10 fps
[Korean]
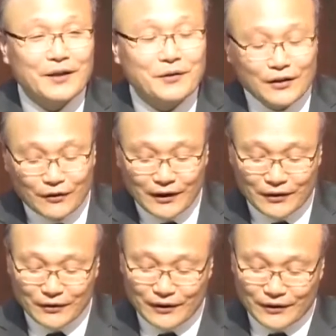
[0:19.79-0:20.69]
하나님께
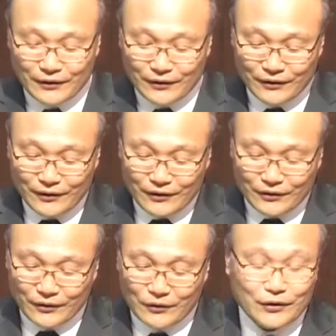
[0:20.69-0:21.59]
영광을
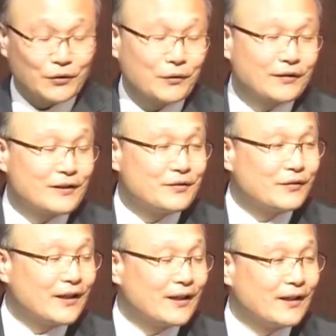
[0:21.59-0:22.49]
돌리고 또 우리
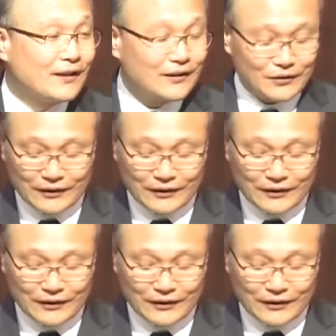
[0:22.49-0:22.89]
노목사님과